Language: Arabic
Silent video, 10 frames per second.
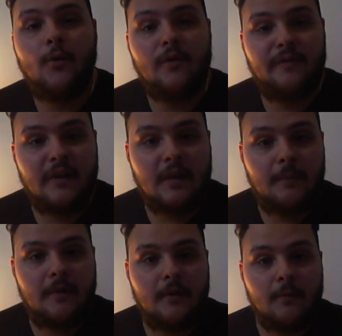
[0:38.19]
هو
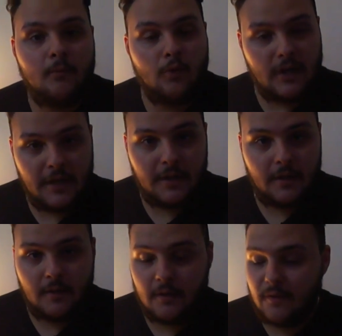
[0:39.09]
فيلم
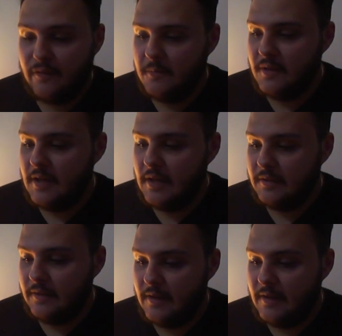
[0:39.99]
مولان الفيلم ده